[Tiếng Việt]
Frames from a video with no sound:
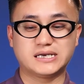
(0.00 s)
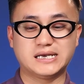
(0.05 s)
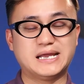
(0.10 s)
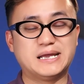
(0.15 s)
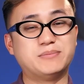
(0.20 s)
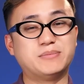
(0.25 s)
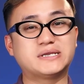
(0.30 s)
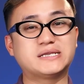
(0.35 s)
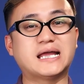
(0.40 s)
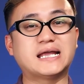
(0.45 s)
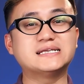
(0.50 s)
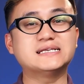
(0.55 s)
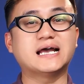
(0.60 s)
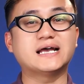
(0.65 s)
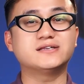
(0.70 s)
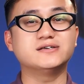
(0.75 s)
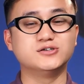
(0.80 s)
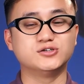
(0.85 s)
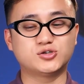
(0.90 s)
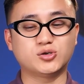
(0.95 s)
để mình đánh
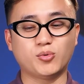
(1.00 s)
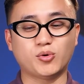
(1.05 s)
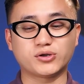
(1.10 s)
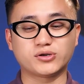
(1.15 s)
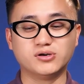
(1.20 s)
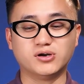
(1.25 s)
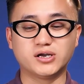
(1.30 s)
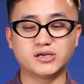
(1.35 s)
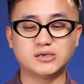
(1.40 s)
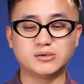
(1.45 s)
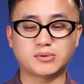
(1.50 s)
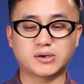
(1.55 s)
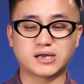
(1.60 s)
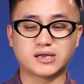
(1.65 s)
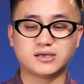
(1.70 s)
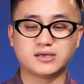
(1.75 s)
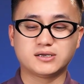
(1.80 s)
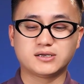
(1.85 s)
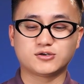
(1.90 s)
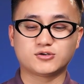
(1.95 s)
giá thử cho mọi người nhưng mà
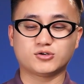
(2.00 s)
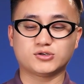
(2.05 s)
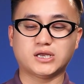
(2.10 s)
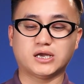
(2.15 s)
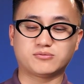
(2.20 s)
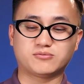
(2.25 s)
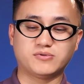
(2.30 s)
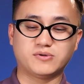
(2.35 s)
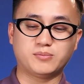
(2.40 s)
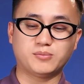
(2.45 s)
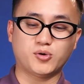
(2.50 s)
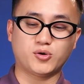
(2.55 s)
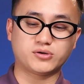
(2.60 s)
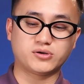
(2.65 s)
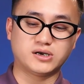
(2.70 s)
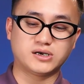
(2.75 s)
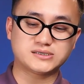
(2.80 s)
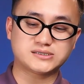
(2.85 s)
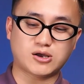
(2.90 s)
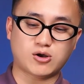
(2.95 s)
nói thật với mọi
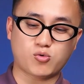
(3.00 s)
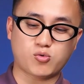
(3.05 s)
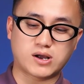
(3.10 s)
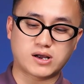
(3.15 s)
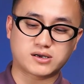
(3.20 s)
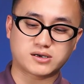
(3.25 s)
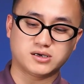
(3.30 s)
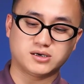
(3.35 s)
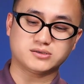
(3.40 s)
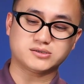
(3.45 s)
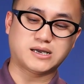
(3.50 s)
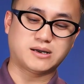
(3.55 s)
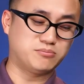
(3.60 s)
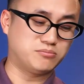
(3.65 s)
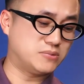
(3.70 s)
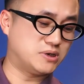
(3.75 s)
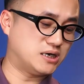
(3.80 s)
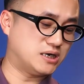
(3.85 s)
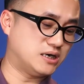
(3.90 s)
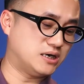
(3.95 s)
người là sau khoảng cỡ
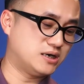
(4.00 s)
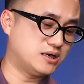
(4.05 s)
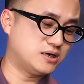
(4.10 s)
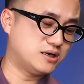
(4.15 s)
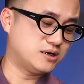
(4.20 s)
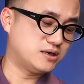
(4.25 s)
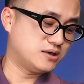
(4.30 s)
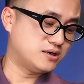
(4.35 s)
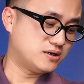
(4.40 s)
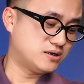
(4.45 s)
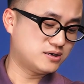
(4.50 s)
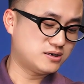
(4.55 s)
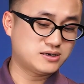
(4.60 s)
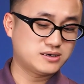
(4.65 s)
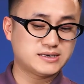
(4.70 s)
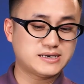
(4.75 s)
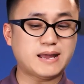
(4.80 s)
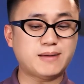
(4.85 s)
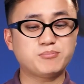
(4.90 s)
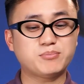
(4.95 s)
tầm
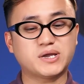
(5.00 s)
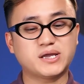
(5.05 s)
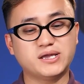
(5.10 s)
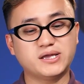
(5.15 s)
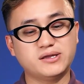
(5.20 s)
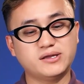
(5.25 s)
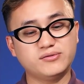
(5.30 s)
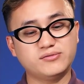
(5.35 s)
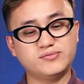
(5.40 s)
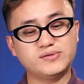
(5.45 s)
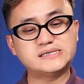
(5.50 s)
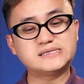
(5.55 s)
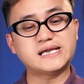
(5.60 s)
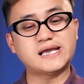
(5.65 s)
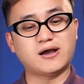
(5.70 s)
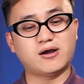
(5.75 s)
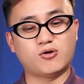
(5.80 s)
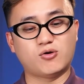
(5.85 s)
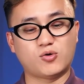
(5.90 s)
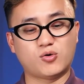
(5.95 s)
5 à, cái
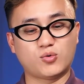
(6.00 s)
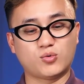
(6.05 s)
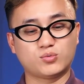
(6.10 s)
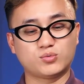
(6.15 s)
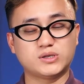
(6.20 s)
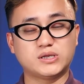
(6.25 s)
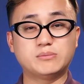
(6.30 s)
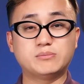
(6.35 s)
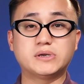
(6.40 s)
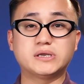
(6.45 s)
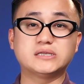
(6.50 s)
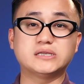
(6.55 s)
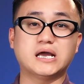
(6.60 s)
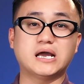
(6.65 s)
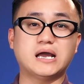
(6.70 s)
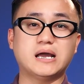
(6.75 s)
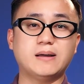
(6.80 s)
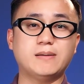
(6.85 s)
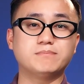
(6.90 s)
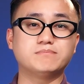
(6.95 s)
video thì mình
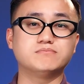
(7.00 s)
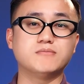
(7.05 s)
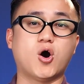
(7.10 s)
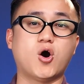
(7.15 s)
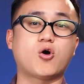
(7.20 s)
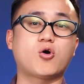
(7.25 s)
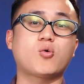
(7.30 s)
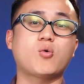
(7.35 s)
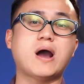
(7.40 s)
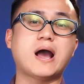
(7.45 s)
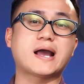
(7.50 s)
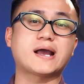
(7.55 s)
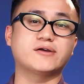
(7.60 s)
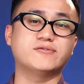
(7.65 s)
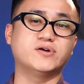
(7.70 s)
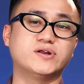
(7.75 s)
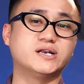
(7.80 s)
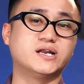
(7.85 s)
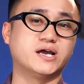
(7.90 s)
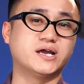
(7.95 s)
đã bỏ qua
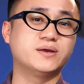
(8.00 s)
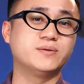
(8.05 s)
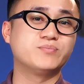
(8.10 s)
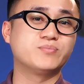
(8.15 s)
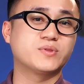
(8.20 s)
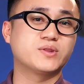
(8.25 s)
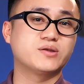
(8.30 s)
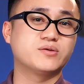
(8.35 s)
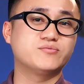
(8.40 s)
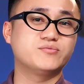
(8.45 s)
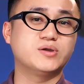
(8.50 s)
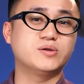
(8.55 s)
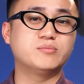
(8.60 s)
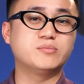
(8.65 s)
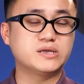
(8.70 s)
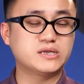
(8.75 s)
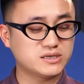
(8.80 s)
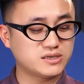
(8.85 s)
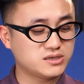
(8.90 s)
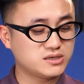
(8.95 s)
phần đấy vì
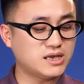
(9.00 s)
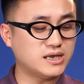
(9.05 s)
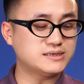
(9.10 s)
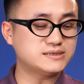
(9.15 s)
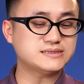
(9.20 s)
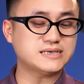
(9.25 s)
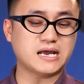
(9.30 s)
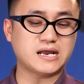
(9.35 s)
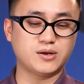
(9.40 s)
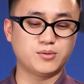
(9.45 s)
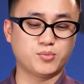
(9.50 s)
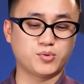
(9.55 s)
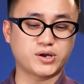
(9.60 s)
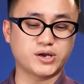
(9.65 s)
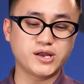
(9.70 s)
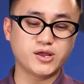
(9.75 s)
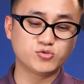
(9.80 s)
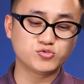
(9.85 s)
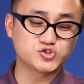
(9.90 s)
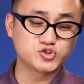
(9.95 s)
mình nhận ra là một
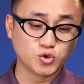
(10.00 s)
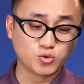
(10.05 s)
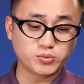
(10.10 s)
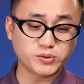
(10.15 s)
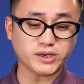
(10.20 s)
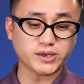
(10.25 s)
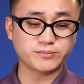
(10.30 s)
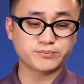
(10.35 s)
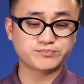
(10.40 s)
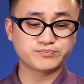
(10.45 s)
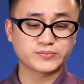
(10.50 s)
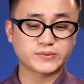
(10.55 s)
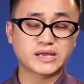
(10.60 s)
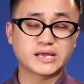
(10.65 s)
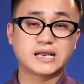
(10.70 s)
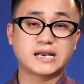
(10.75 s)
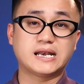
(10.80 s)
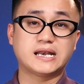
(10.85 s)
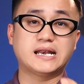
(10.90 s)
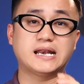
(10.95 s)
cái điều chung ấy
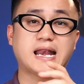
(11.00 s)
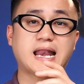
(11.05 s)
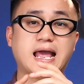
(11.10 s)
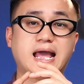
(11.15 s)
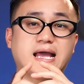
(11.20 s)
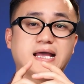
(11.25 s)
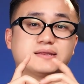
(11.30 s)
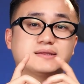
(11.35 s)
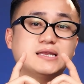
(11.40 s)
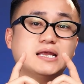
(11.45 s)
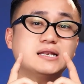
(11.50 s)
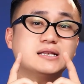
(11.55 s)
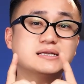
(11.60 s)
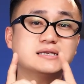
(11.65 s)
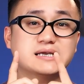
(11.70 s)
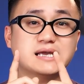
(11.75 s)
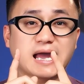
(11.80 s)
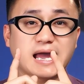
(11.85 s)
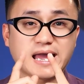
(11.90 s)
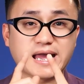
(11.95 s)
là tất
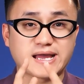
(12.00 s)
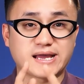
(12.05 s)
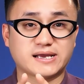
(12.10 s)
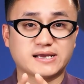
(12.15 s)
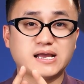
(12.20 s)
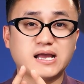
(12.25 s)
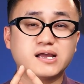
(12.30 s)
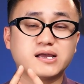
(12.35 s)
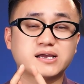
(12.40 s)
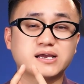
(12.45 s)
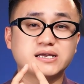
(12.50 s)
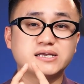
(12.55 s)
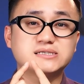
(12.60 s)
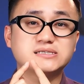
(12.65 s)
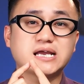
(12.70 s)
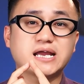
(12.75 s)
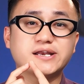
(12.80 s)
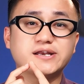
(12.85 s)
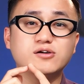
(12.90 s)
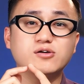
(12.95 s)
cả các cái
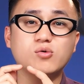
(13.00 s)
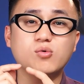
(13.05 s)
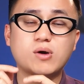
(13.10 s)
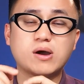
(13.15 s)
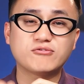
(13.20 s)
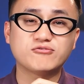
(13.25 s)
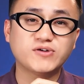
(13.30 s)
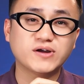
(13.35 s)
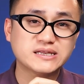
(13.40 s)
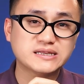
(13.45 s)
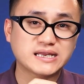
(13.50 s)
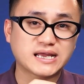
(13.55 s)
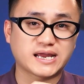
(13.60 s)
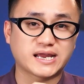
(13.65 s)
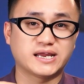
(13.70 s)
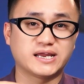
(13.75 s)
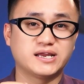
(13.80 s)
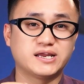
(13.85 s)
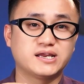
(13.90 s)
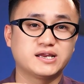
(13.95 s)
chai nước hoa fake này
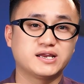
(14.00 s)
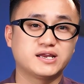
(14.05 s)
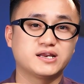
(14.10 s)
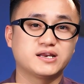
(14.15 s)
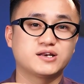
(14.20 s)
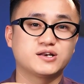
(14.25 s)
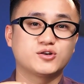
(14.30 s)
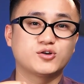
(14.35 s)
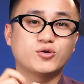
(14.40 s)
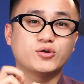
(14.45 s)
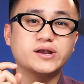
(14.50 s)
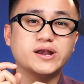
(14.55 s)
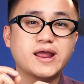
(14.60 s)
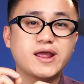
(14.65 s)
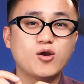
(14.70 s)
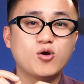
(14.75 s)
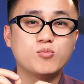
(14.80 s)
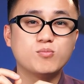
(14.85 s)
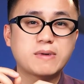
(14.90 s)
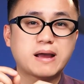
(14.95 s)
nó
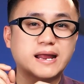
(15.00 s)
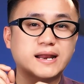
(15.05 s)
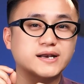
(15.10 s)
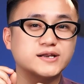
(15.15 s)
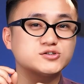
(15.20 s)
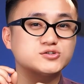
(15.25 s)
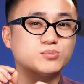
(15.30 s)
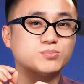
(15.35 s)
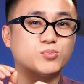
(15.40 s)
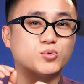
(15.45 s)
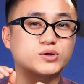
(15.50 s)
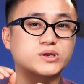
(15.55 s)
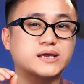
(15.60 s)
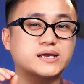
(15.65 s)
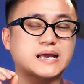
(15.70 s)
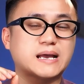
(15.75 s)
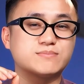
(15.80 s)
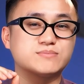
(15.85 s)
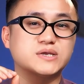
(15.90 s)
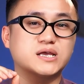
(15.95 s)
đều mang lại cho một cái
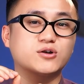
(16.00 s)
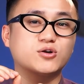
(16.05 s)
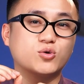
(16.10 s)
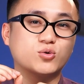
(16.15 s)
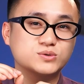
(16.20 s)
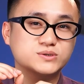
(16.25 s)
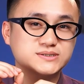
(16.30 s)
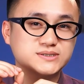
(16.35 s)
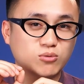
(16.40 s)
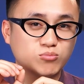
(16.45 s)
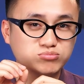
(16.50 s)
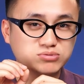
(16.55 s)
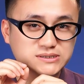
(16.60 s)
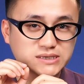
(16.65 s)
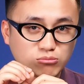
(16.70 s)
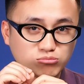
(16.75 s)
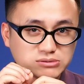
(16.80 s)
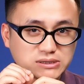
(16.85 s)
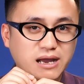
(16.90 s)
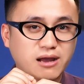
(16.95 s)
cảm giác nó giống
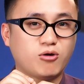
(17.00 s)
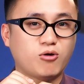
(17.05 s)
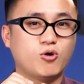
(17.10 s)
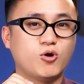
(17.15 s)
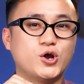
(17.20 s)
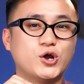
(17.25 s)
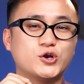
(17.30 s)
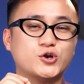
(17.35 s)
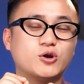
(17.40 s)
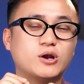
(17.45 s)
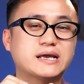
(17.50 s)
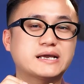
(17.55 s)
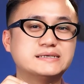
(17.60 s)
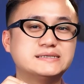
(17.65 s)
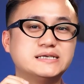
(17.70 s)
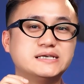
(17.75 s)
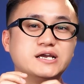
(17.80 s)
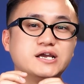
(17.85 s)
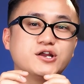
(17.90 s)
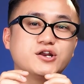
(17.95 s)
giống nhau nó là cái
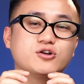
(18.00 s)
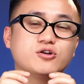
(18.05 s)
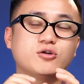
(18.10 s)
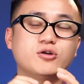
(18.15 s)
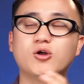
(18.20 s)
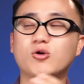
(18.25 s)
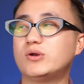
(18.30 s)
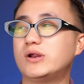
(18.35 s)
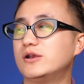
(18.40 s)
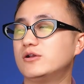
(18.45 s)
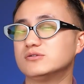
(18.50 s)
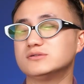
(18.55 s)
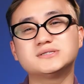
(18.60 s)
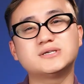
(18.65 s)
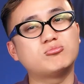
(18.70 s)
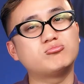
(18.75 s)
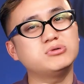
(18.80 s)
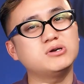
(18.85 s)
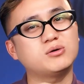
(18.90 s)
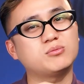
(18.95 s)
gì nó đâu đấy nó
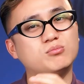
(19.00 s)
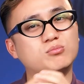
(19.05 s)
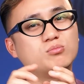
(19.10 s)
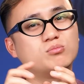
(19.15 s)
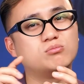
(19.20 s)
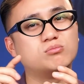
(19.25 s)
giống được